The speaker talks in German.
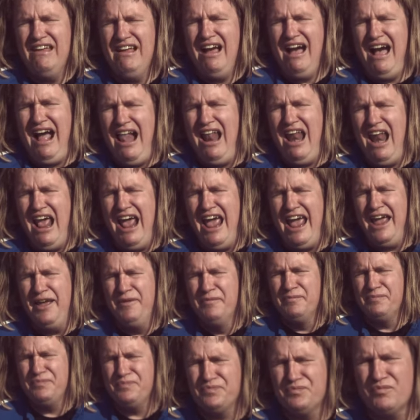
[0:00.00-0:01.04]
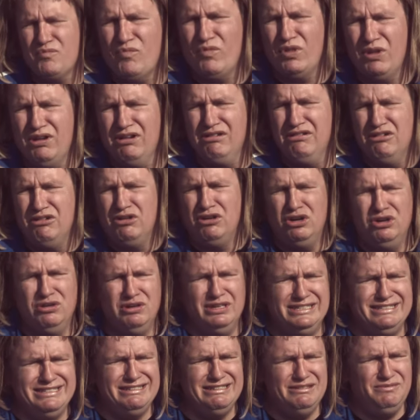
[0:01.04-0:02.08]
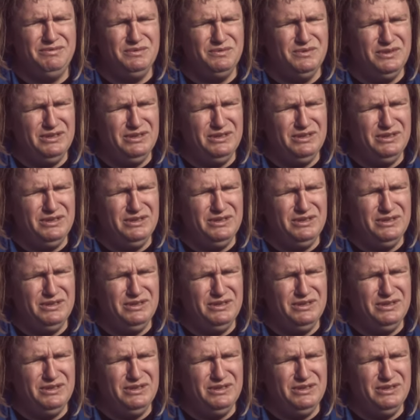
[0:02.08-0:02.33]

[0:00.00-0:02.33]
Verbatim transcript: Ali! Oh, was ist